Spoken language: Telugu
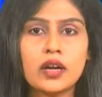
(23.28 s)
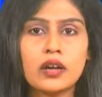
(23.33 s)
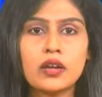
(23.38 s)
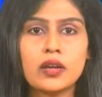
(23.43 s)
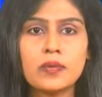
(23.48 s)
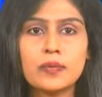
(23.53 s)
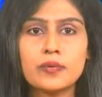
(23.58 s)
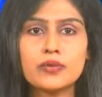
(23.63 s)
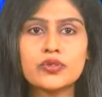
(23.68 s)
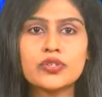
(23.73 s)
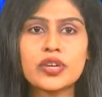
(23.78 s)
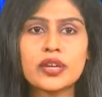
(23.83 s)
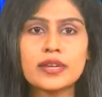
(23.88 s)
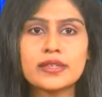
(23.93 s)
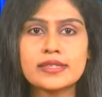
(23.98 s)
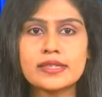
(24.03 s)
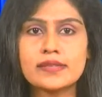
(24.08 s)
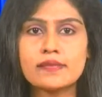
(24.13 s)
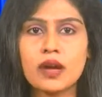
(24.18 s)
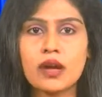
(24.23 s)
గంగ
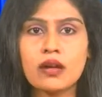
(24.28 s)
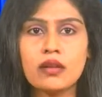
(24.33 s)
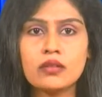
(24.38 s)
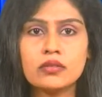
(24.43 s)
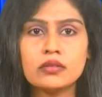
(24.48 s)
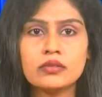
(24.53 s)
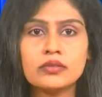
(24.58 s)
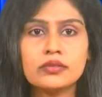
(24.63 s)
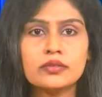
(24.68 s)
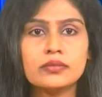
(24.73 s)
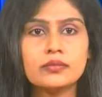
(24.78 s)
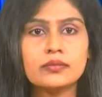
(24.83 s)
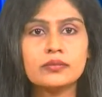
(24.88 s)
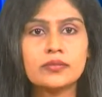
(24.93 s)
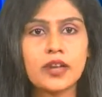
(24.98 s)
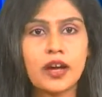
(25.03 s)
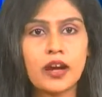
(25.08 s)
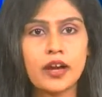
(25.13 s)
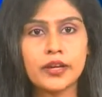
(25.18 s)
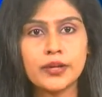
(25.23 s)
పూజారి శివ
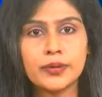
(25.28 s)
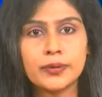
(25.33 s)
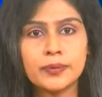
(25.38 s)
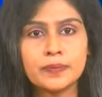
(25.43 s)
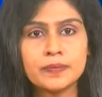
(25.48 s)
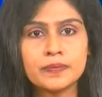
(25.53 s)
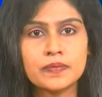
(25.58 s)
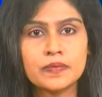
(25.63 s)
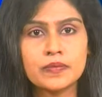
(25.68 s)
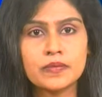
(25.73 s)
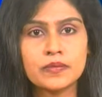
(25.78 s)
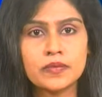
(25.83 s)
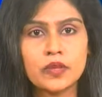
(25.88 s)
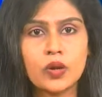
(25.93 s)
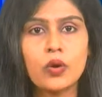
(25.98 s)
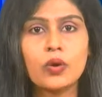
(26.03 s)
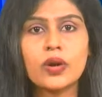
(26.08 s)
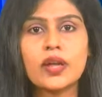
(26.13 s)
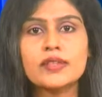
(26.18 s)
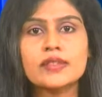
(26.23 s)
నాయుడు
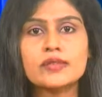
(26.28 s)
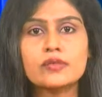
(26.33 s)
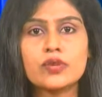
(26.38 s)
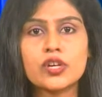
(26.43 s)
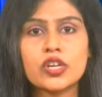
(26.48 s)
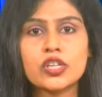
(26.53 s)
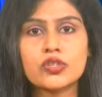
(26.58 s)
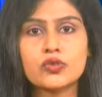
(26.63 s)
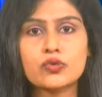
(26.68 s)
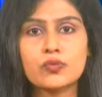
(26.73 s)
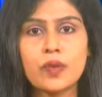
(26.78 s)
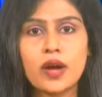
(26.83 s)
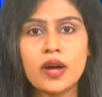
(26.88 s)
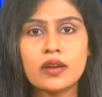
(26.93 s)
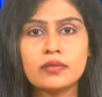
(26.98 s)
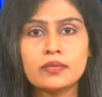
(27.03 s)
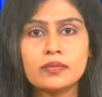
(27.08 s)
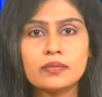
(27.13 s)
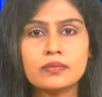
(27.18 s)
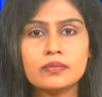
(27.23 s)
కోడా సురేష్
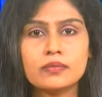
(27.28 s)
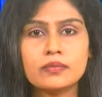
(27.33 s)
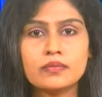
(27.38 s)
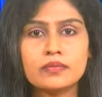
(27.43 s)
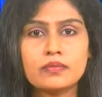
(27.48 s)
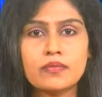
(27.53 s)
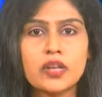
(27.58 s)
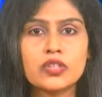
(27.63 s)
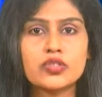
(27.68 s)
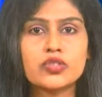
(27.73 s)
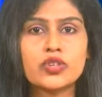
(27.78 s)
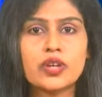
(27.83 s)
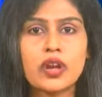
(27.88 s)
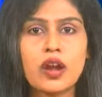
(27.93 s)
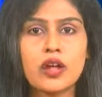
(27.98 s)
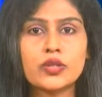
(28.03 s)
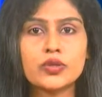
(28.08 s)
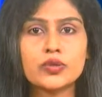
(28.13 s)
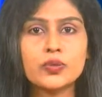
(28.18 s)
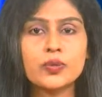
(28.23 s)
కుమార్
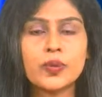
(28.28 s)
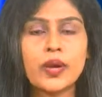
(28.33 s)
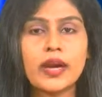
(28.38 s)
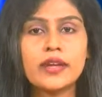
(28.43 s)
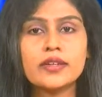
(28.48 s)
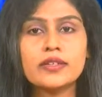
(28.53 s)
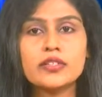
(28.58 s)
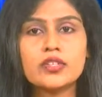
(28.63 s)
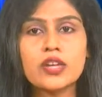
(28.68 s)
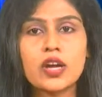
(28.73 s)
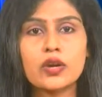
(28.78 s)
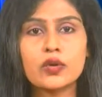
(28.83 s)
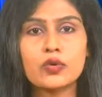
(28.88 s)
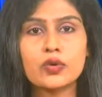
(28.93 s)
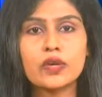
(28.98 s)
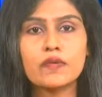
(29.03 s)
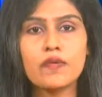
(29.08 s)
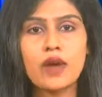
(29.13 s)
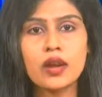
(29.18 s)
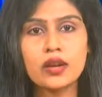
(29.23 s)
మత్స్యరాజు
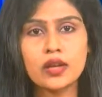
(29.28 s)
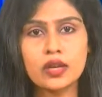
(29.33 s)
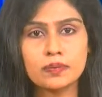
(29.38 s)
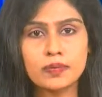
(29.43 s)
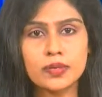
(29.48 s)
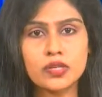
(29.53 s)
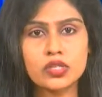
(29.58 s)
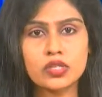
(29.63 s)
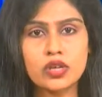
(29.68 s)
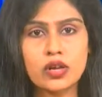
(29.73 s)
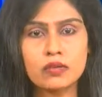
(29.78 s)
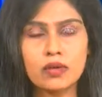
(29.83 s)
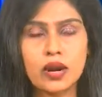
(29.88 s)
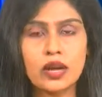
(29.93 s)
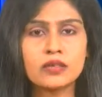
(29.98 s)
ఎన్టీఆర్కు నివాళులర్పించారు